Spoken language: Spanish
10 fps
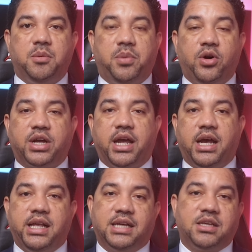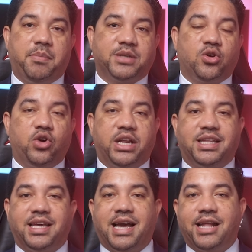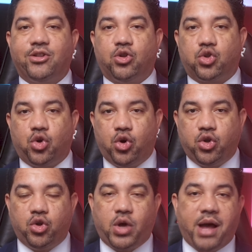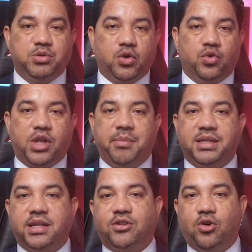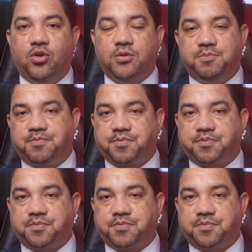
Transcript: porque ella se pasó criticando todo, absolutamente todo,